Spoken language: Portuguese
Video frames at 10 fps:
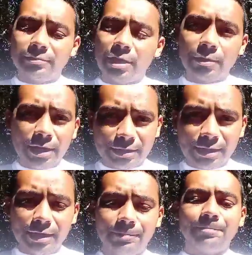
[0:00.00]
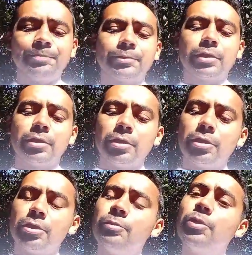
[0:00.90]
Dá uma olhada lá.
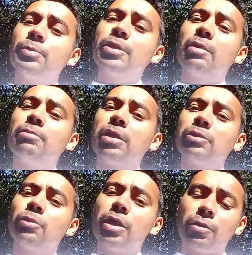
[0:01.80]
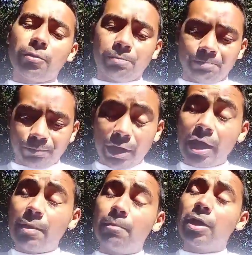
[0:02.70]
Meu amigo Manuel,
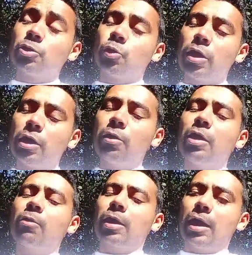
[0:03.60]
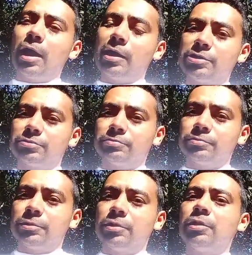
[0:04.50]
Emanuel Leocardio.
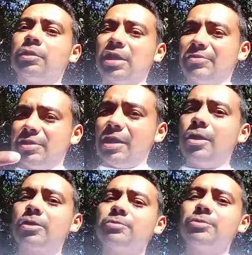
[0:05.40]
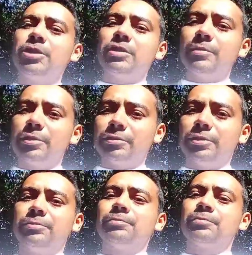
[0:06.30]
Tava da hora o milho, hein,
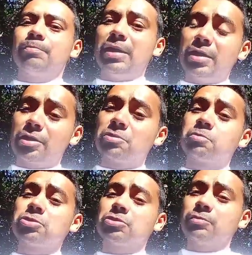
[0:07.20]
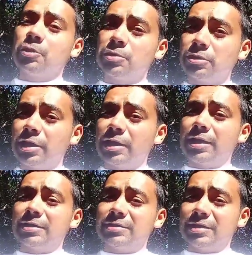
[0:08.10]
Manuel? Pena que eu não pude comer o milho lá em
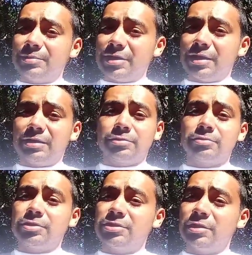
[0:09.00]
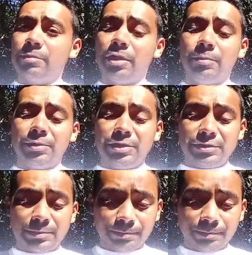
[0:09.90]
casa também, cara, que eu tô aqui em São Paulo preso.